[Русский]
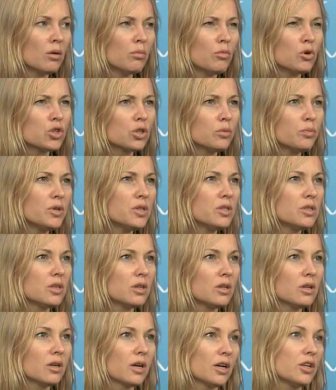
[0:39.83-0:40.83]
Может быть,
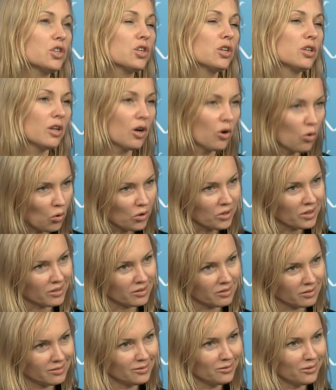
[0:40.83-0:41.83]
э, конечно,
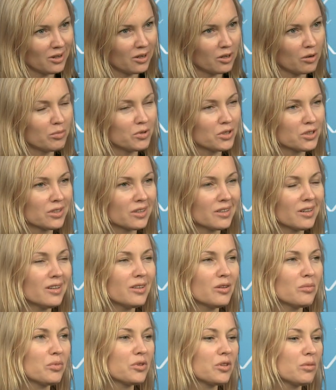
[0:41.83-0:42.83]
нагонят, ну, как обычно, да,
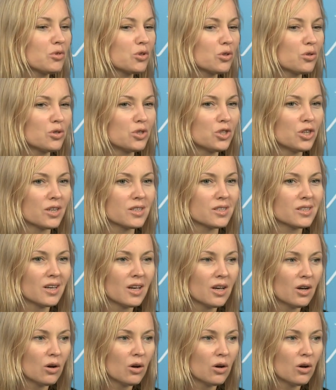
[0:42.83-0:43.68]
там, потому что сейчас